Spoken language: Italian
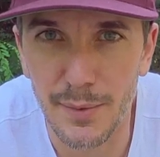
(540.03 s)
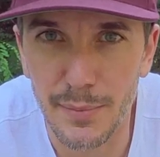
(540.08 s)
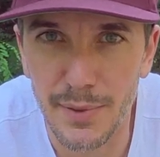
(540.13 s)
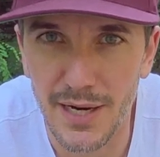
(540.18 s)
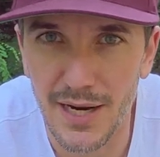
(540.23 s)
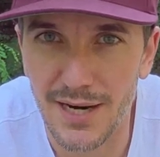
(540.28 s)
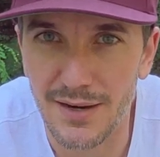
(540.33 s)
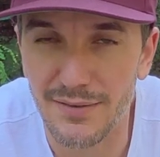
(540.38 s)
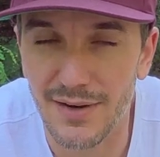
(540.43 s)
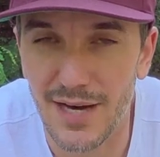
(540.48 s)

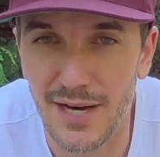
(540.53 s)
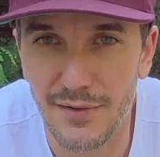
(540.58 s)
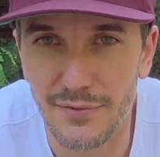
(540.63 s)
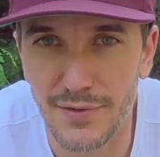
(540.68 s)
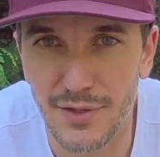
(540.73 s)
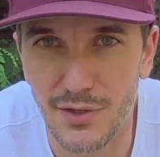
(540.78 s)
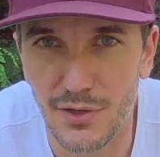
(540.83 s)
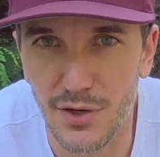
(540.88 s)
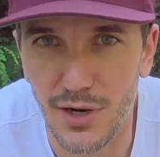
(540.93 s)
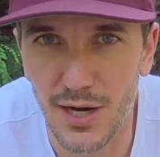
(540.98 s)
per arrivare
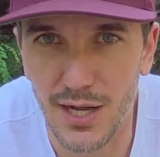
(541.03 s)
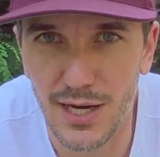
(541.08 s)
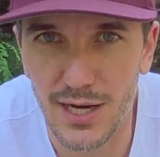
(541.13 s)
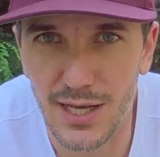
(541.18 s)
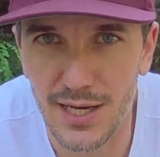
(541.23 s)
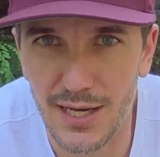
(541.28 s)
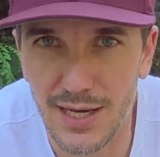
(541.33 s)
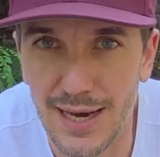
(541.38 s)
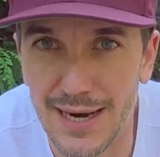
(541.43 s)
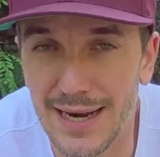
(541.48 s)
fino
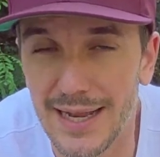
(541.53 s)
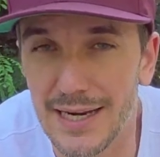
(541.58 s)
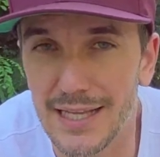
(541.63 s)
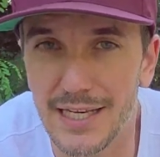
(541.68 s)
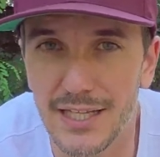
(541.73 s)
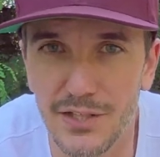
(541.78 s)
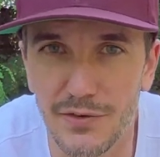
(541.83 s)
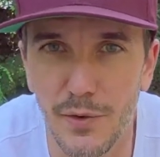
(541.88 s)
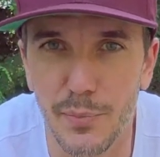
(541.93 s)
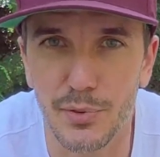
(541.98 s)
alla, alla,
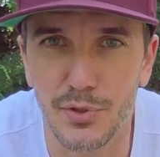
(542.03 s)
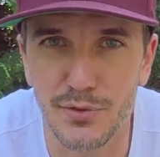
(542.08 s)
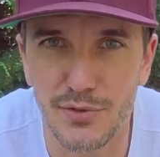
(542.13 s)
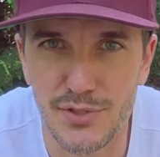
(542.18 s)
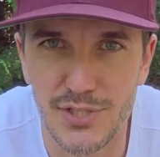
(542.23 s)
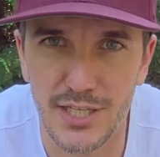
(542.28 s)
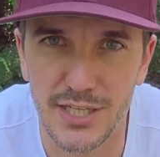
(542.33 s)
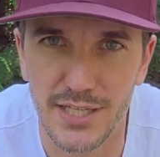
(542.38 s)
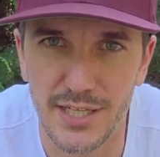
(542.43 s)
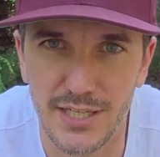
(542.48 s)
linea dove
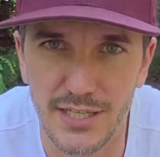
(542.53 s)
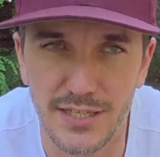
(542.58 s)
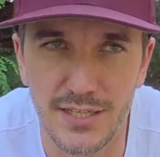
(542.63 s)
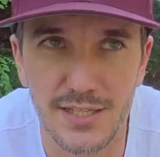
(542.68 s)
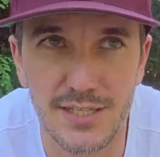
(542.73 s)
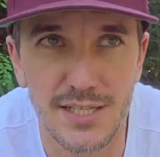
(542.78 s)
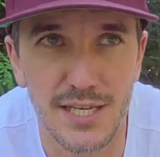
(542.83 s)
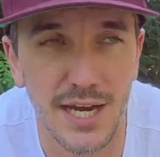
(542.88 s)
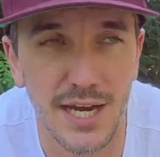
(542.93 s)
potevo salire in